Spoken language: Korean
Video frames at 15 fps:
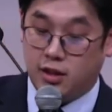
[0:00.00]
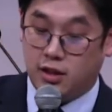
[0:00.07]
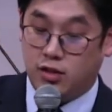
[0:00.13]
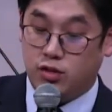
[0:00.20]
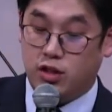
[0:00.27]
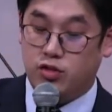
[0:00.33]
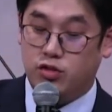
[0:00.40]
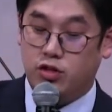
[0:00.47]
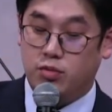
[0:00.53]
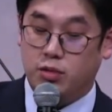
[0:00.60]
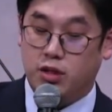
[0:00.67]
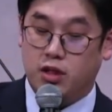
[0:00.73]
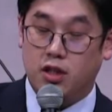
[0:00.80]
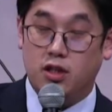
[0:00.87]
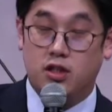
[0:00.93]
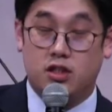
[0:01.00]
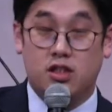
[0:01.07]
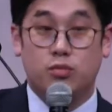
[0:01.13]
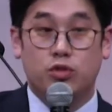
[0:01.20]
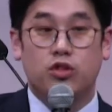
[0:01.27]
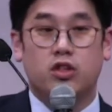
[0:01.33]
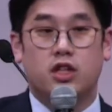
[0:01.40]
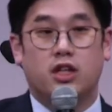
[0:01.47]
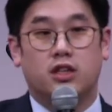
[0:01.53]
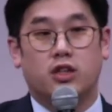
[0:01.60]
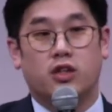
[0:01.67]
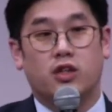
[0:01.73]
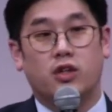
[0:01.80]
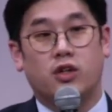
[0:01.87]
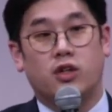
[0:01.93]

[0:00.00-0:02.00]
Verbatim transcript: 그리고 예수님에게 질문을 하죠.